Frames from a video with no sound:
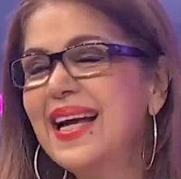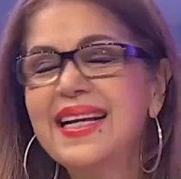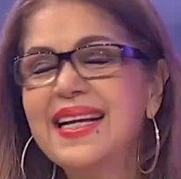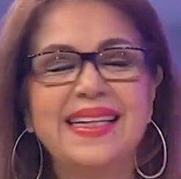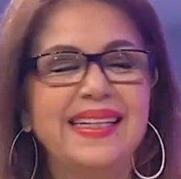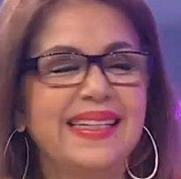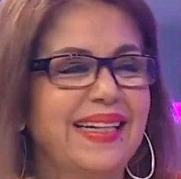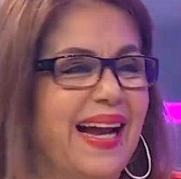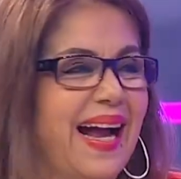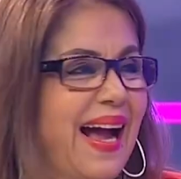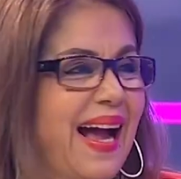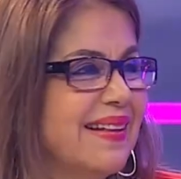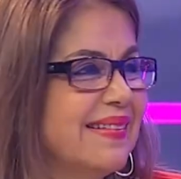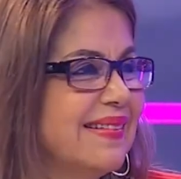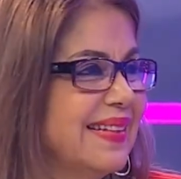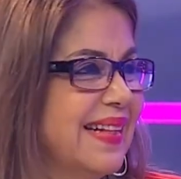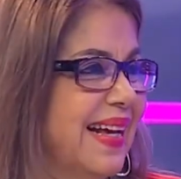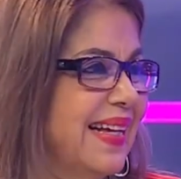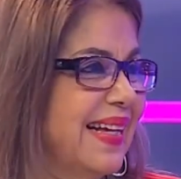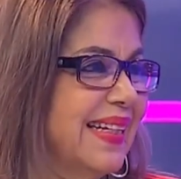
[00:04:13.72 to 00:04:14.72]

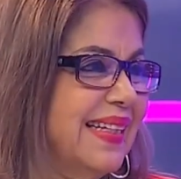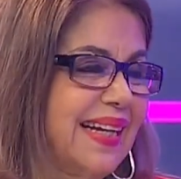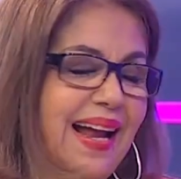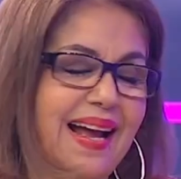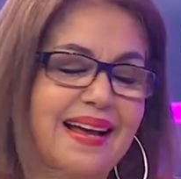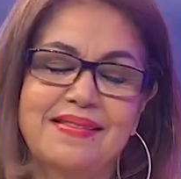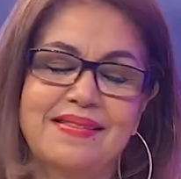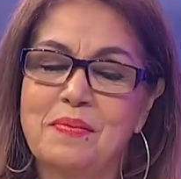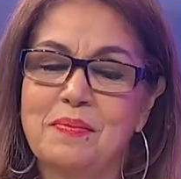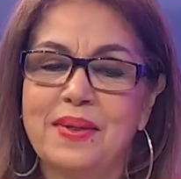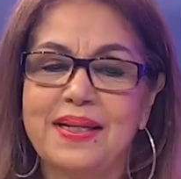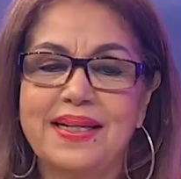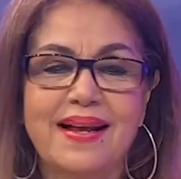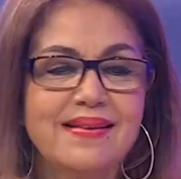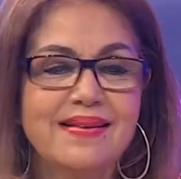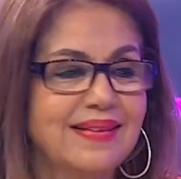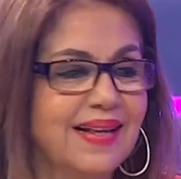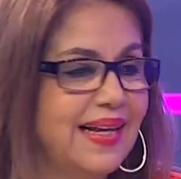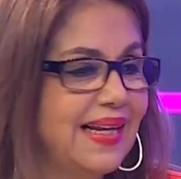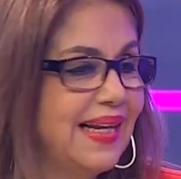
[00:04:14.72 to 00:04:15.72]
Gracias, gracias María
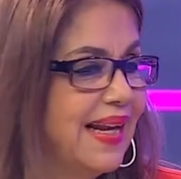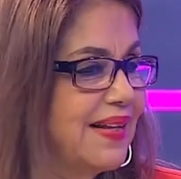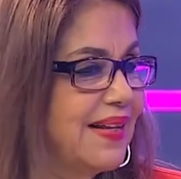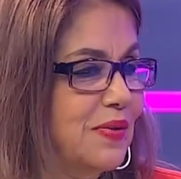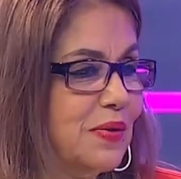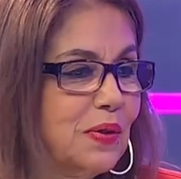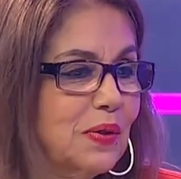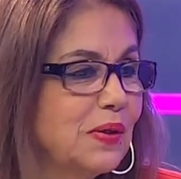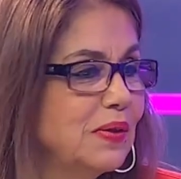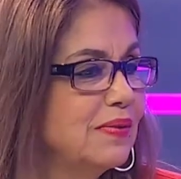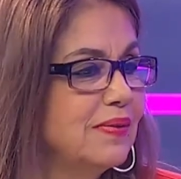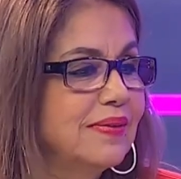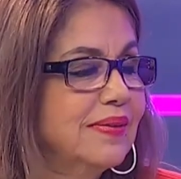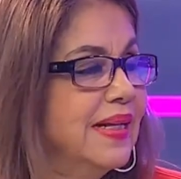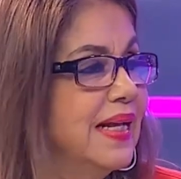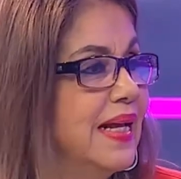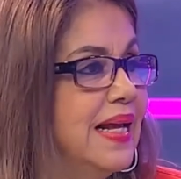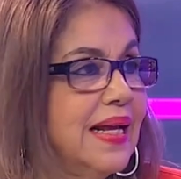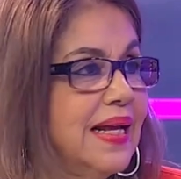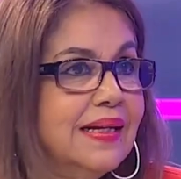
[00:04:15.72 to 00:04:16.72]
Cela. Yo
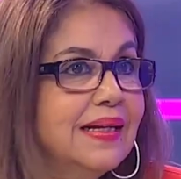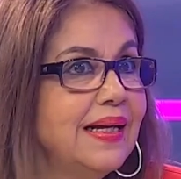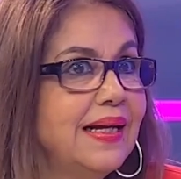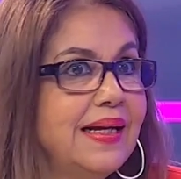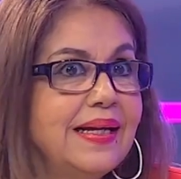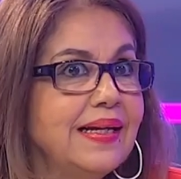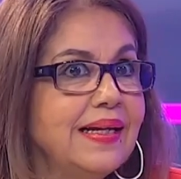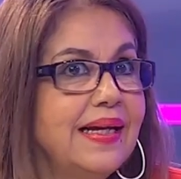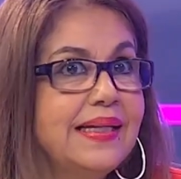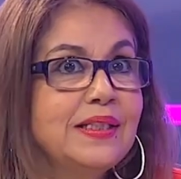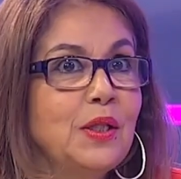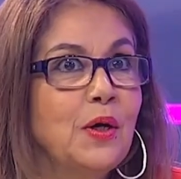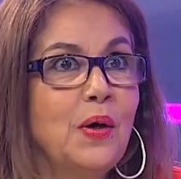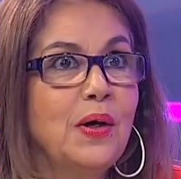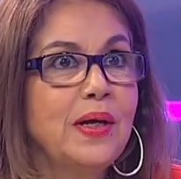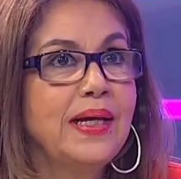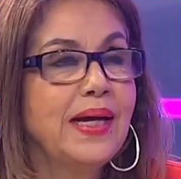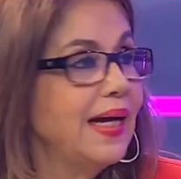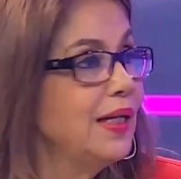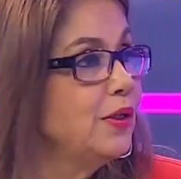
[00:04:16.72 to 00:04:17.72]
eh,
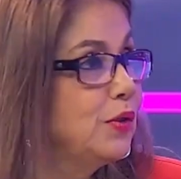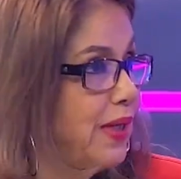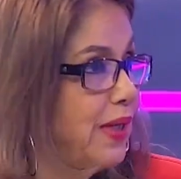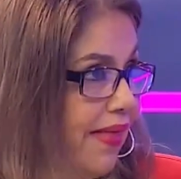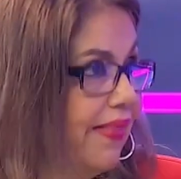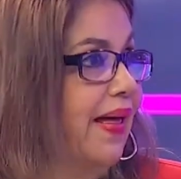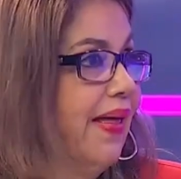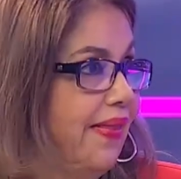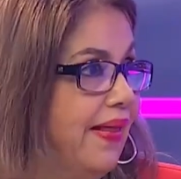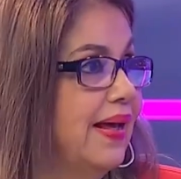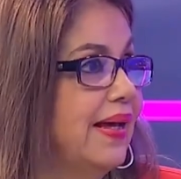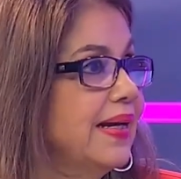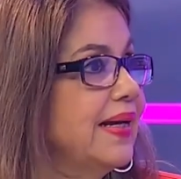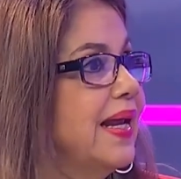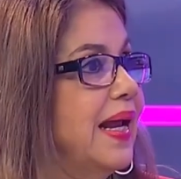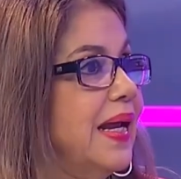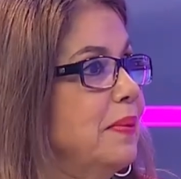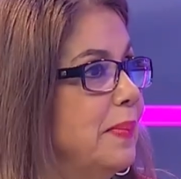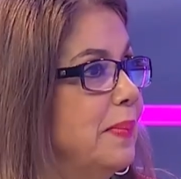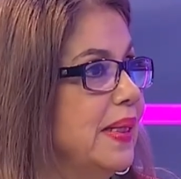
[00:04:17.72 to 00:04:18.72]
estoy anonadada
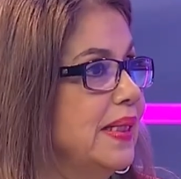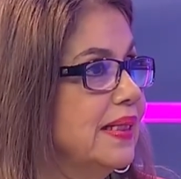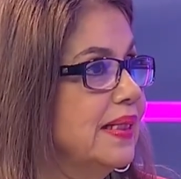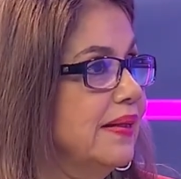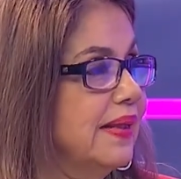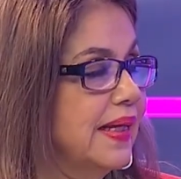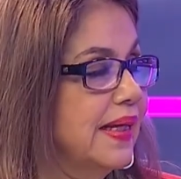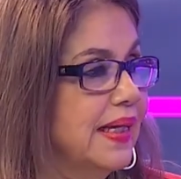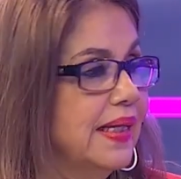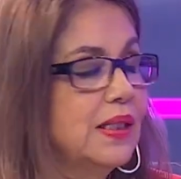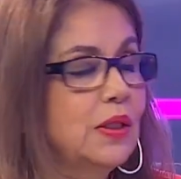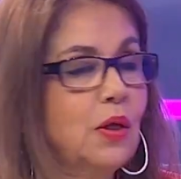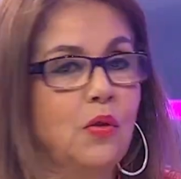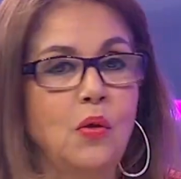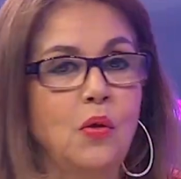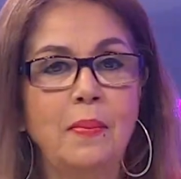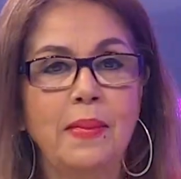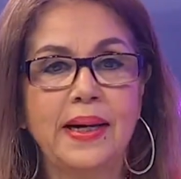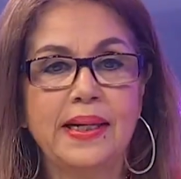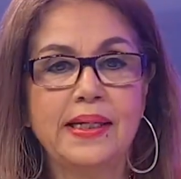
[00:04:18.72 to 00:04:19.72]
realmente de que estos
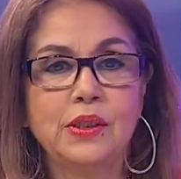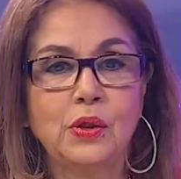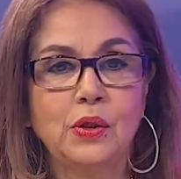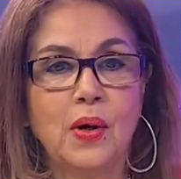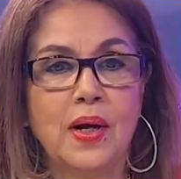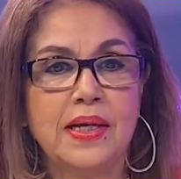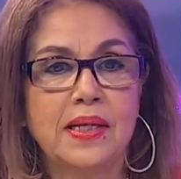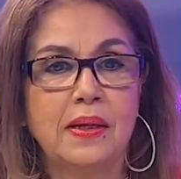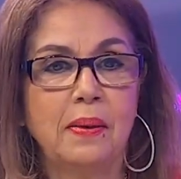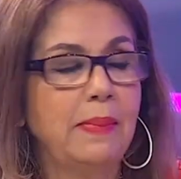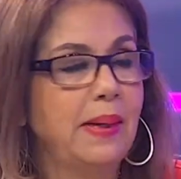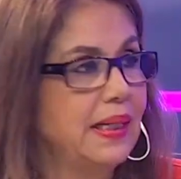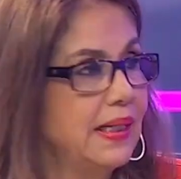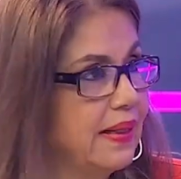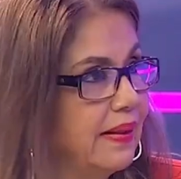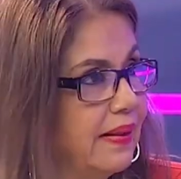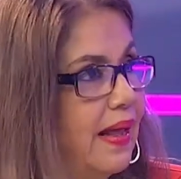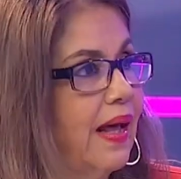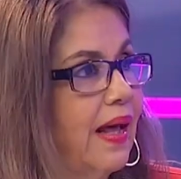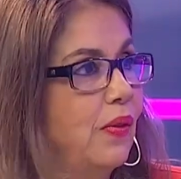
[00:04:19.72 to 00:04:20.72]
dos maestros hayan
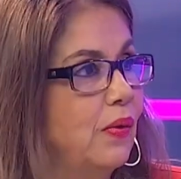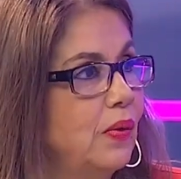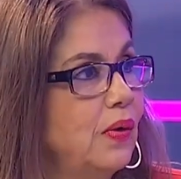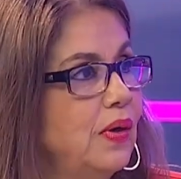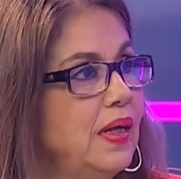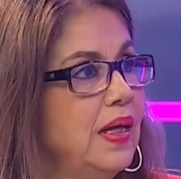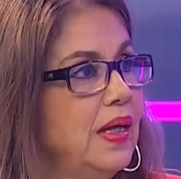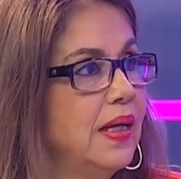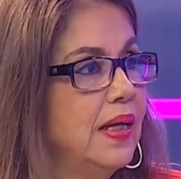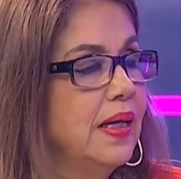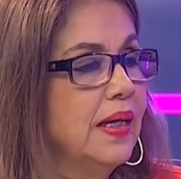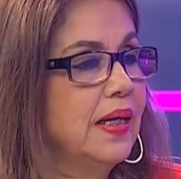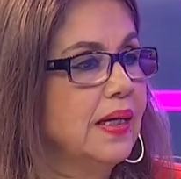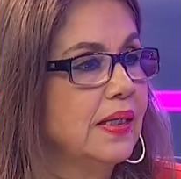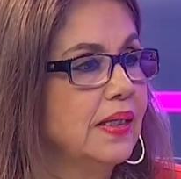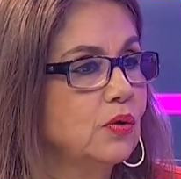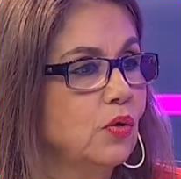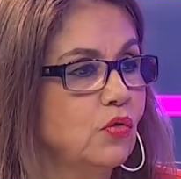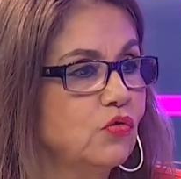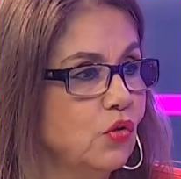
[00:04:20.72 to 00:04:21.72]
validado eh,
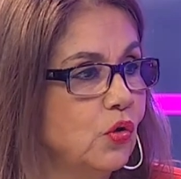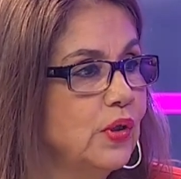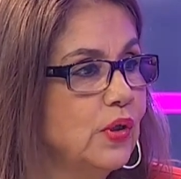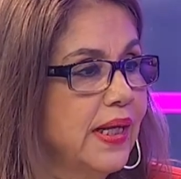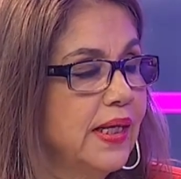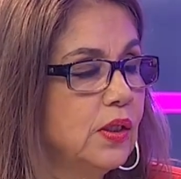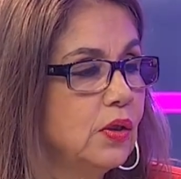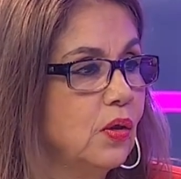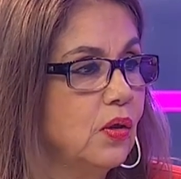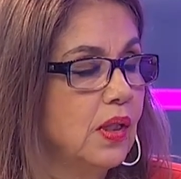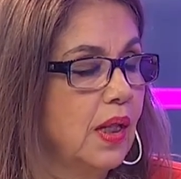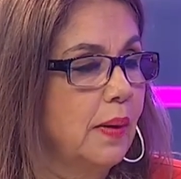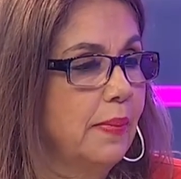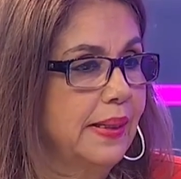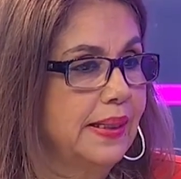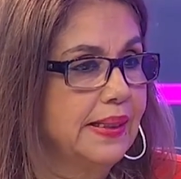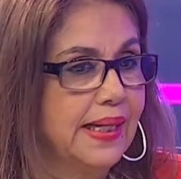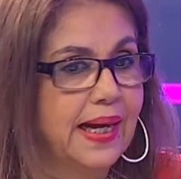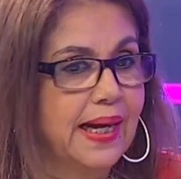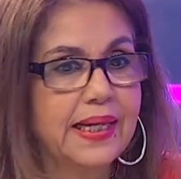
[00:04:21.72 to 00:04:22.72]
estos sonetos. La
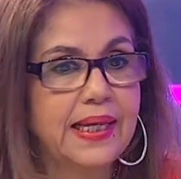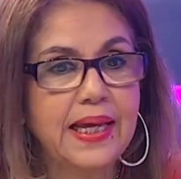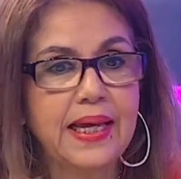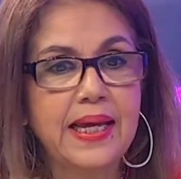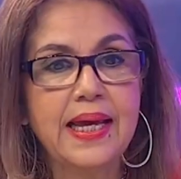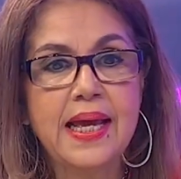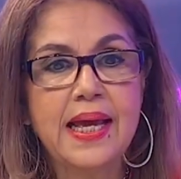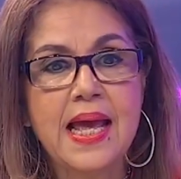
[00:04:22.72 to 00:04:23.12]
verdad que